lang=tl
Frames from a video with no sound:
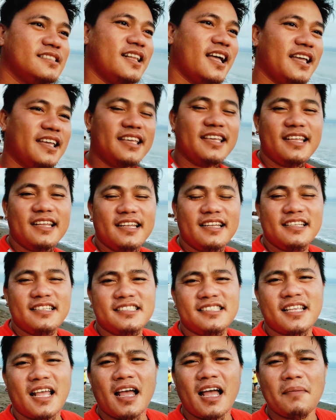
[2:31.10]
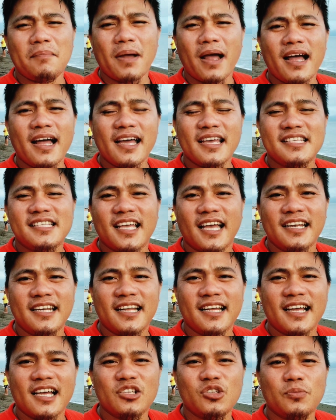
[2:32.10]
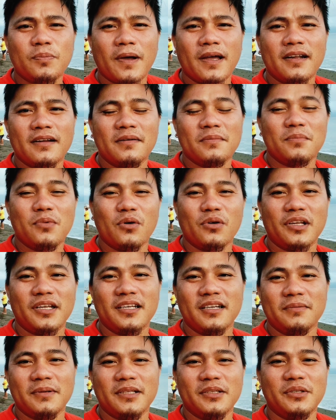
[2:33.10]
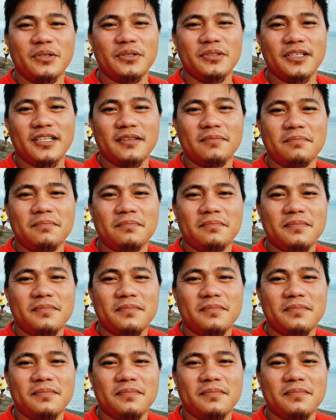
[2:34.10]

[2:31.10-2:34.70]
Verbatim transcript: dahil sa bahay sana kaso parang boring naman doon at